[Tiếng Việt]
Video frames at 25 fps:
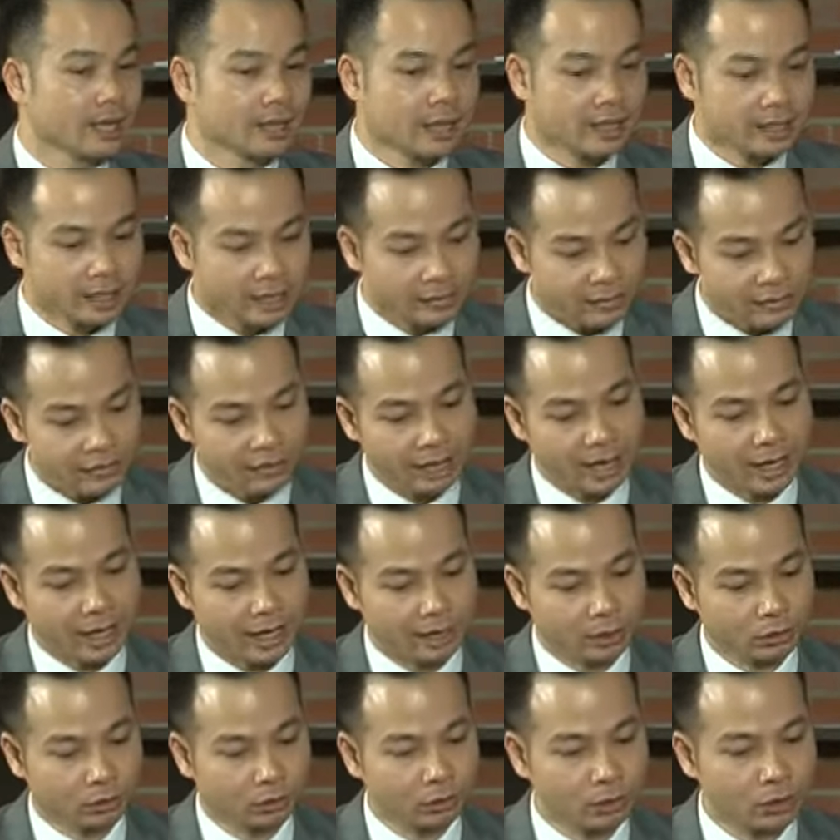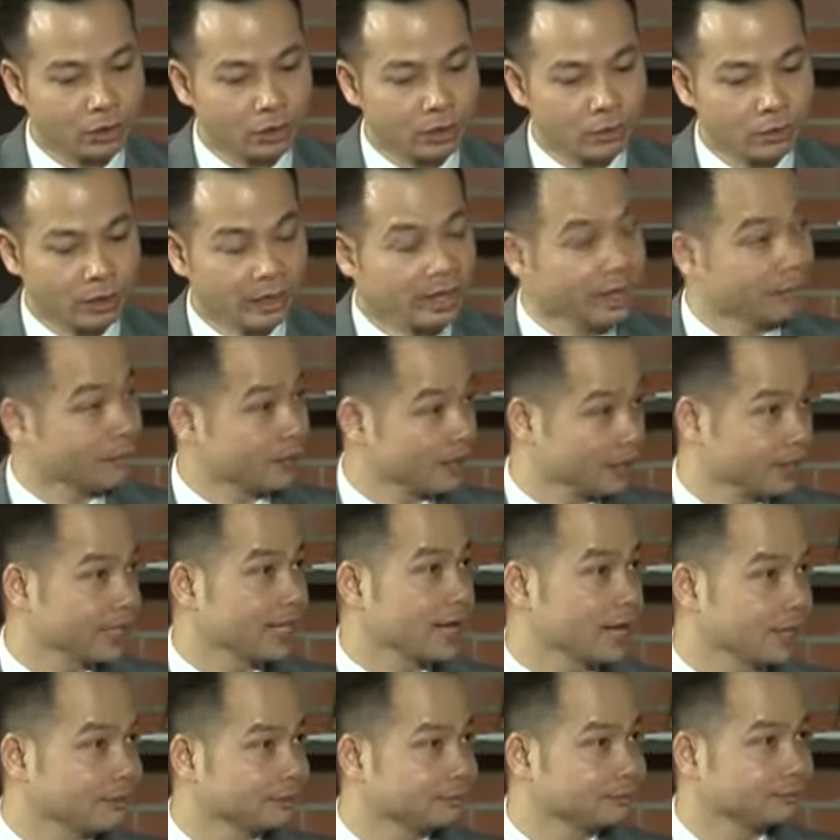Thế chính vì vậy là chúng tôi quan niệm là như thế
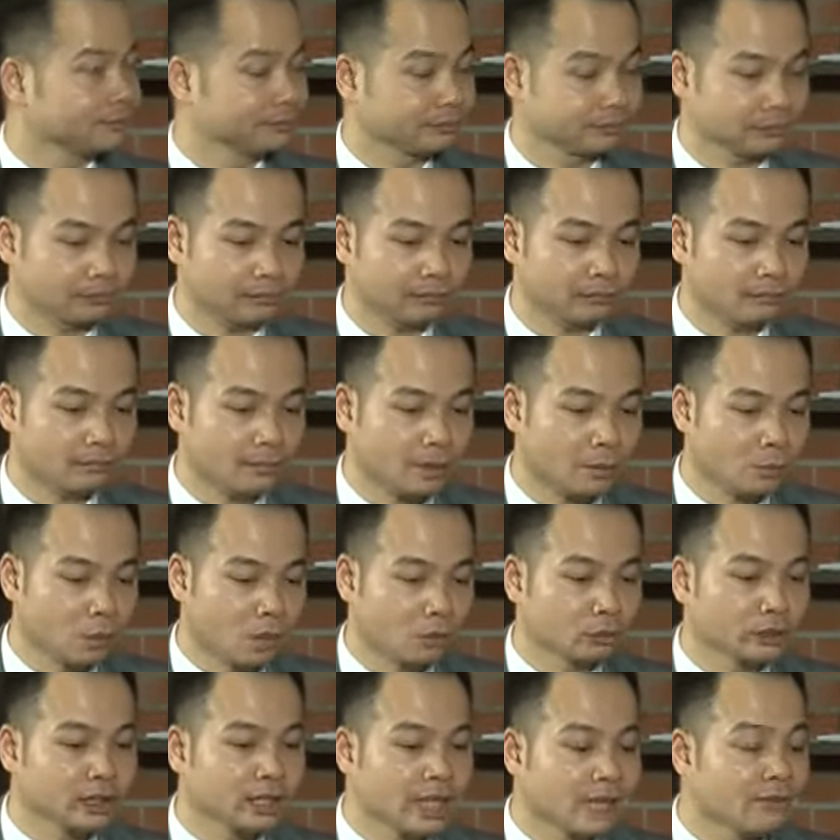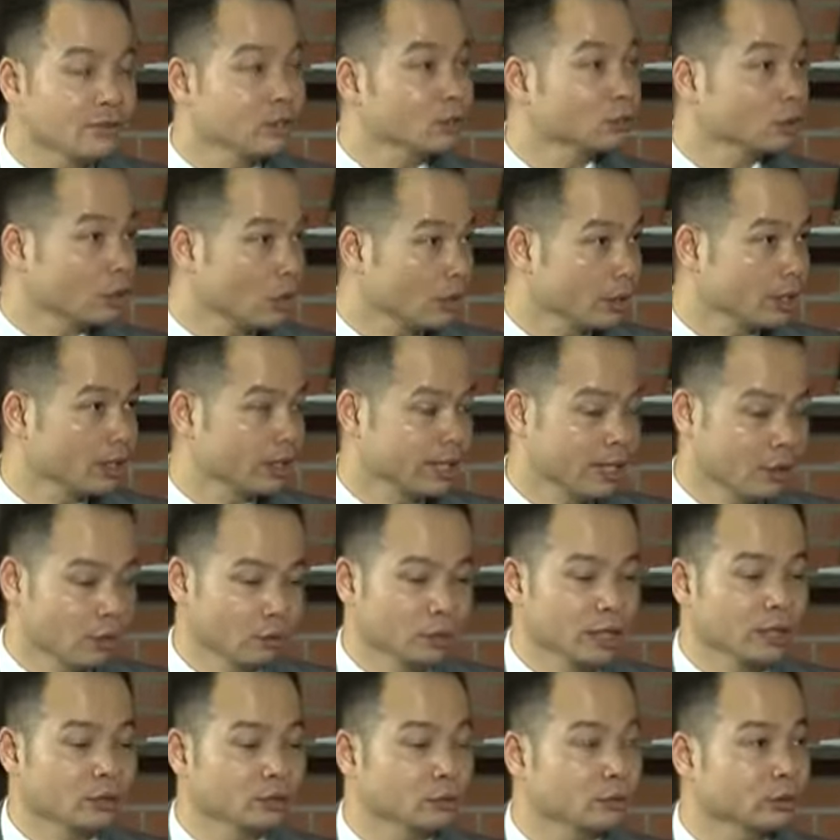này. Một học sinh đến với chúng tôi, điều đầu
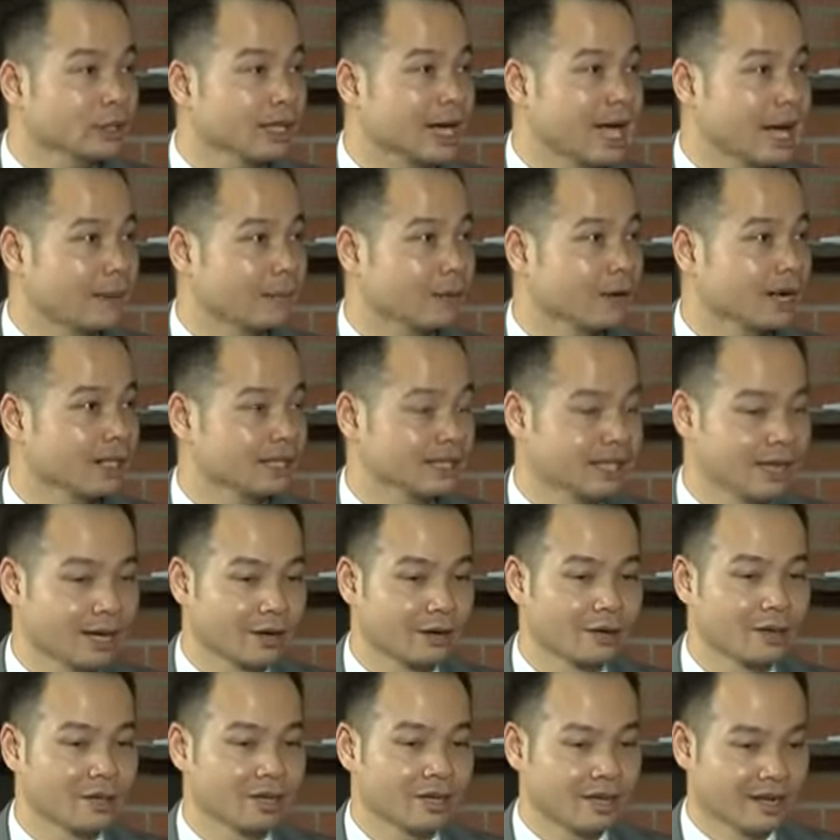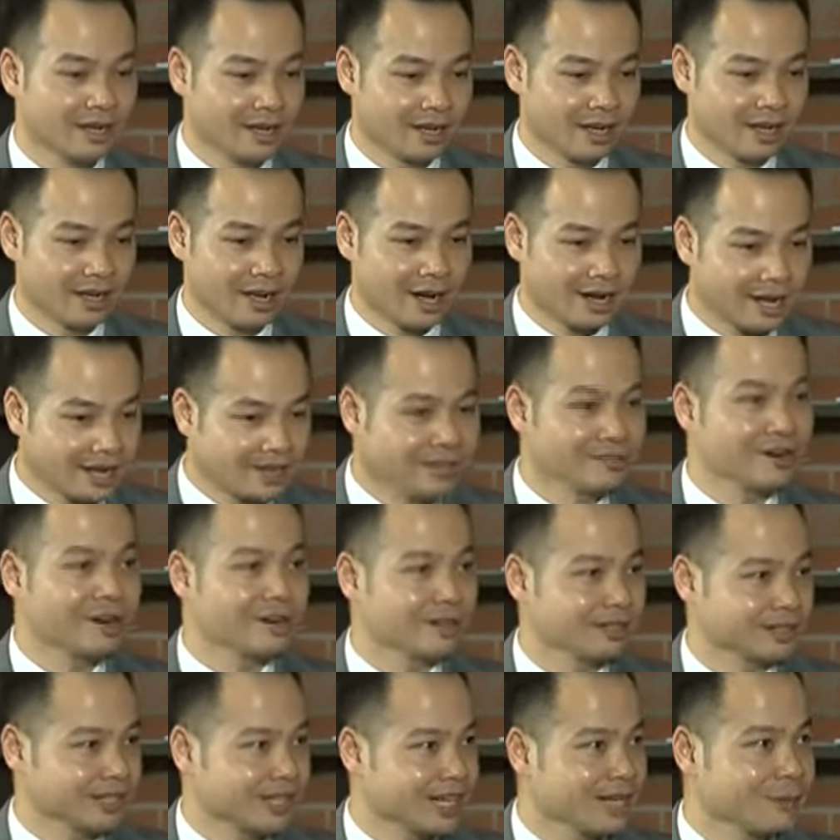tiên chúng tôi sẽ làm đó là gì nào? Là định hướng,
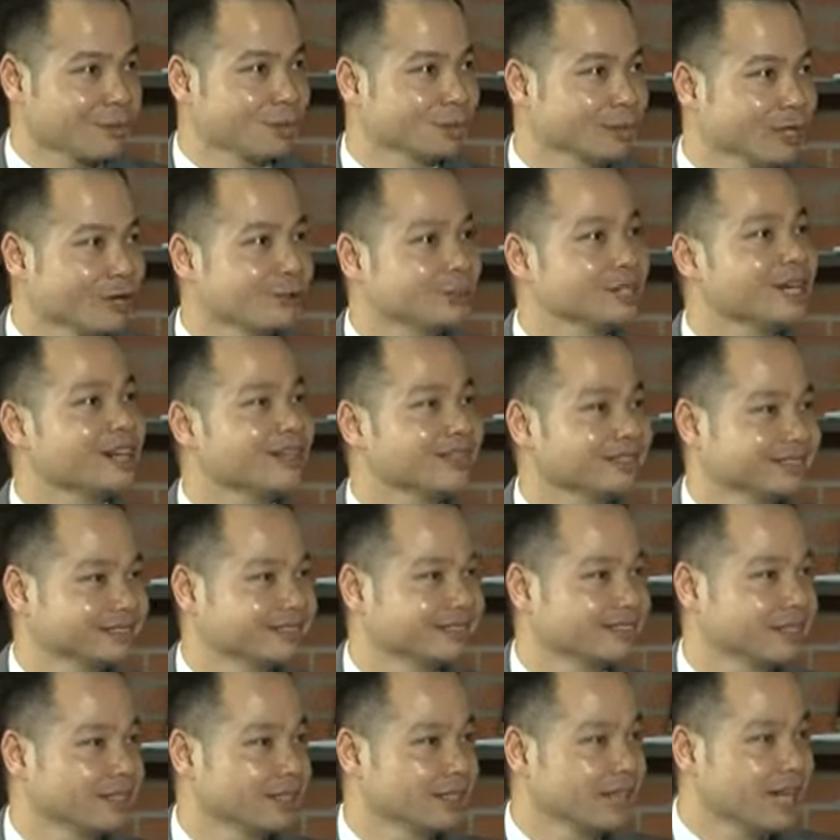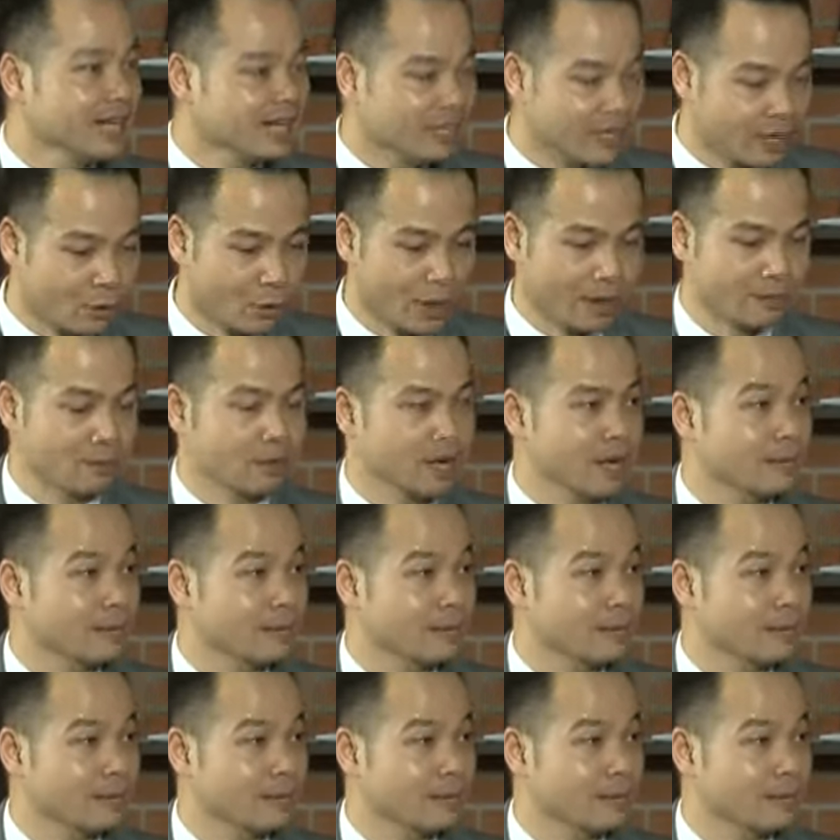xác định mục tiêu trước, lên kế hoạch một